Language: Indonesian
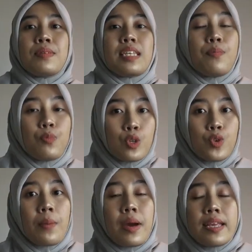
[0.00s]
Meskipun
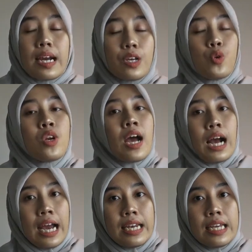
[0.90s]
sudah banyak
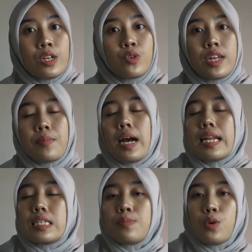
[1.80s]
digunakan di industri
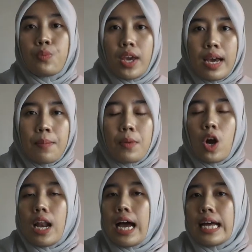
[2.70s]
makanan sebelumnya,
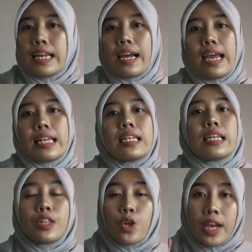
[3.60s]
pengolahan terkait
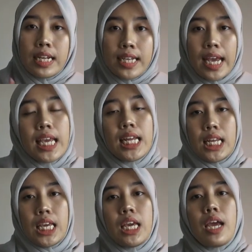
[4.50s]
nitrogen cair
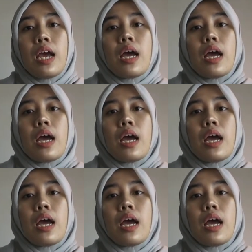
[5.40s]
ini